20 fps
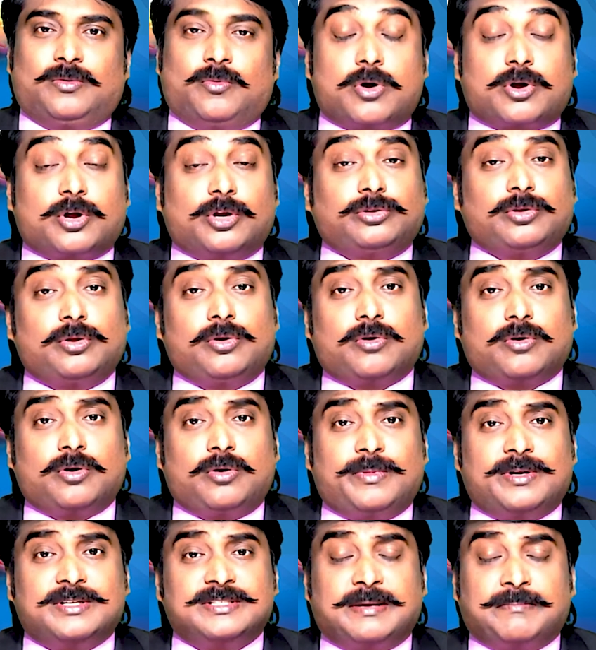
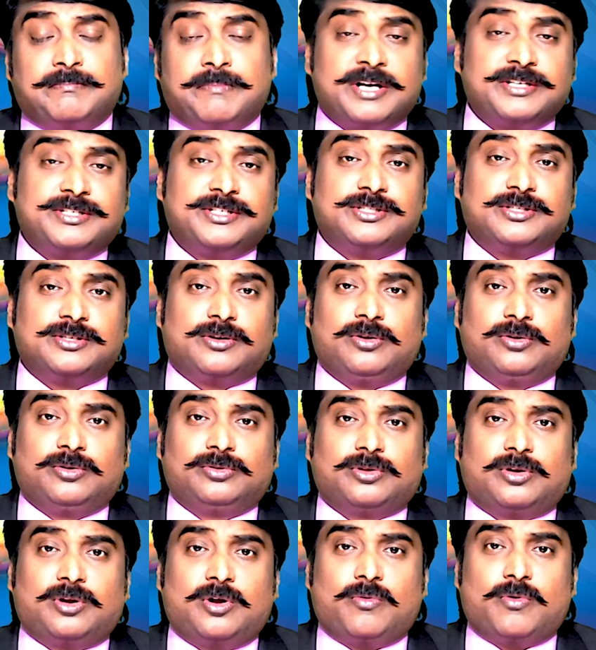ఒకరితోనొకరు మనం
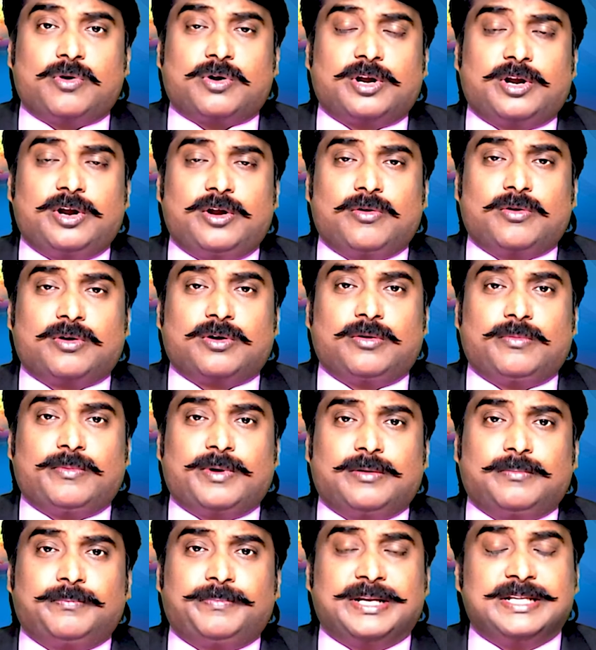సంభాషించగలుగుతున్నాం ఒకరినొకరు
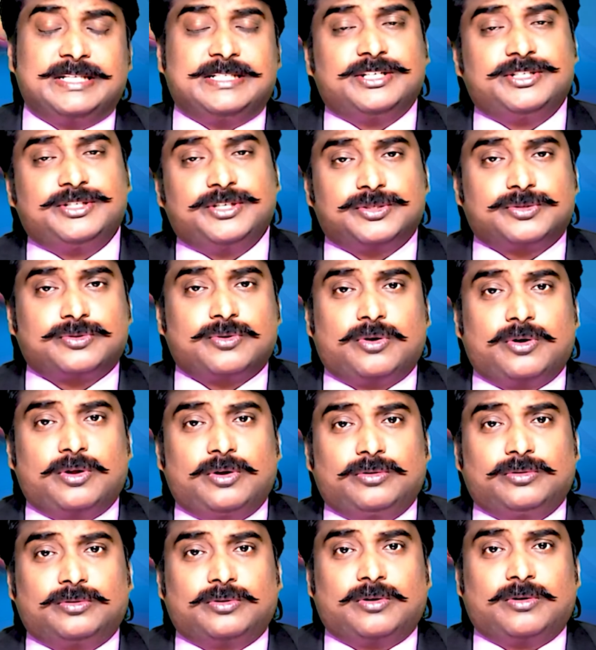మనం పరిచయం
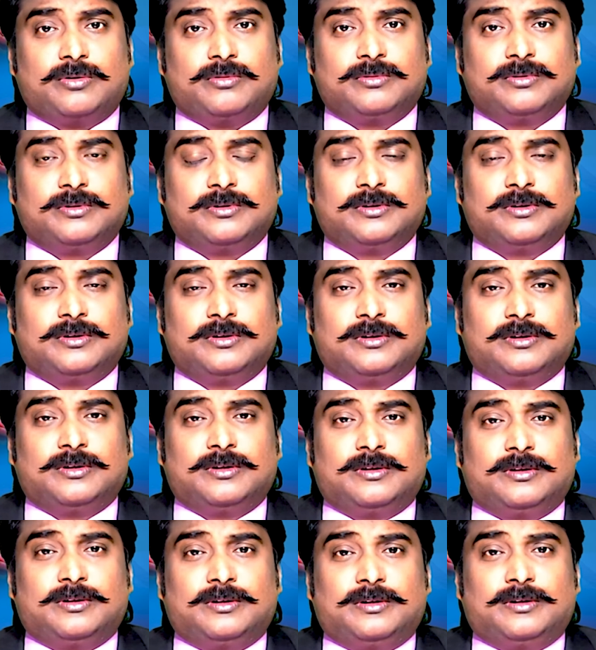చేసుకోగలుగుతున్నాం
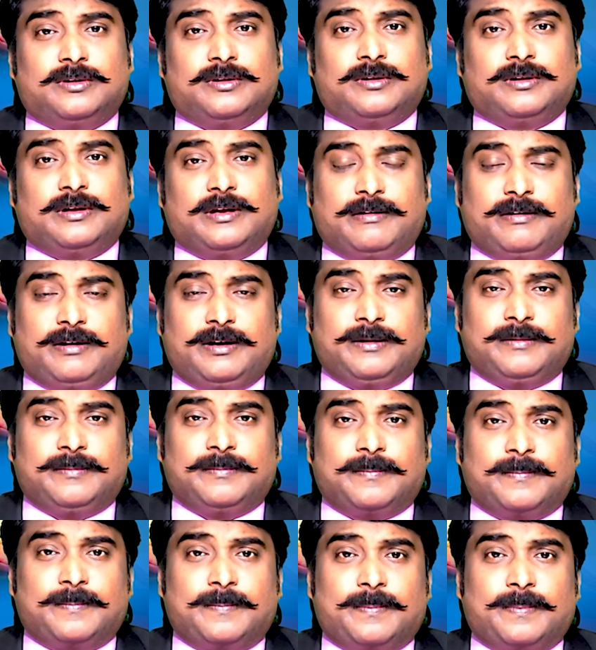ఏమండి
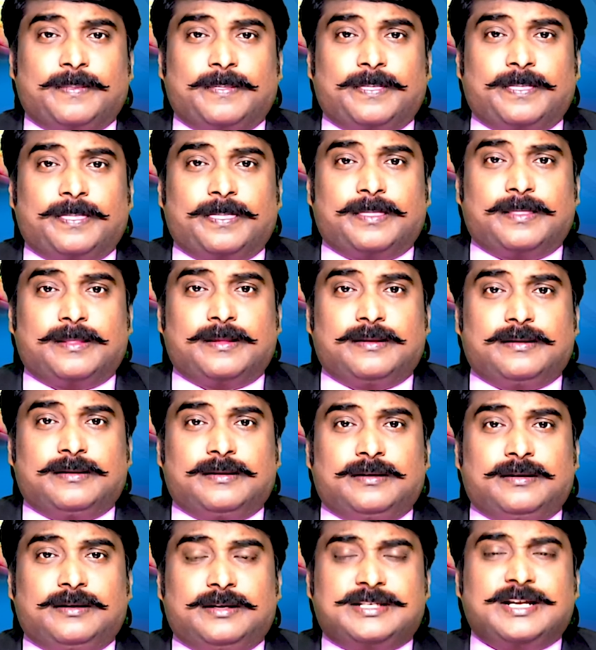
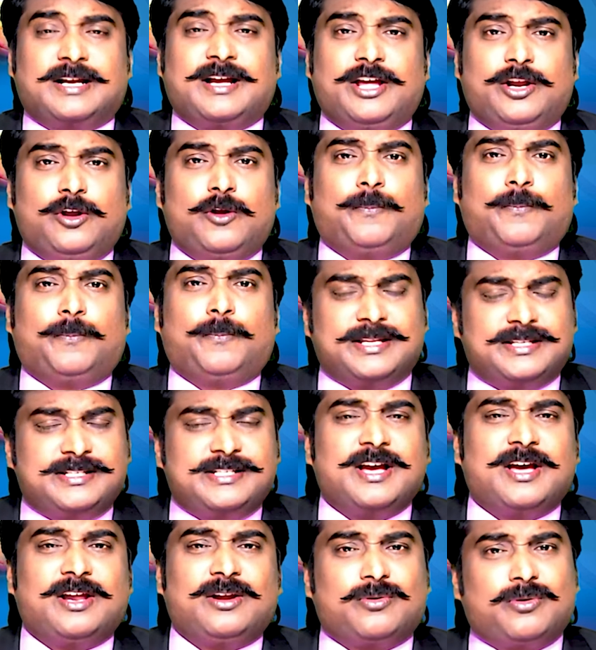నిజంగా ఎన్నో
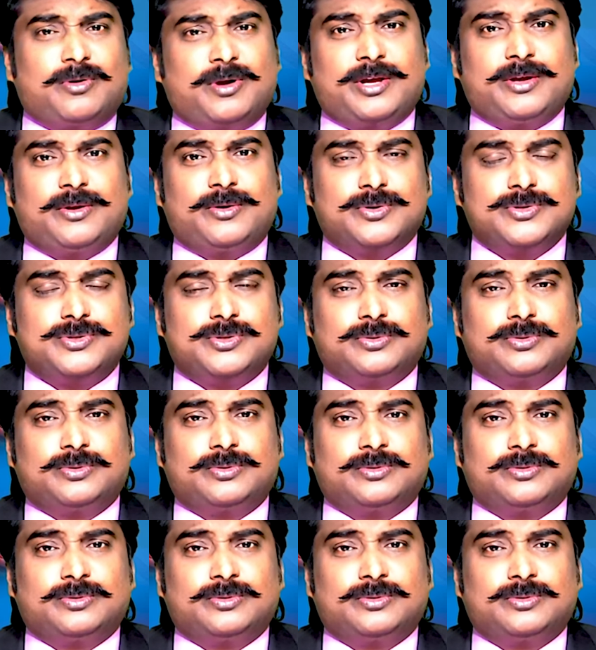పరిచయాలు కూడా ఈరోజు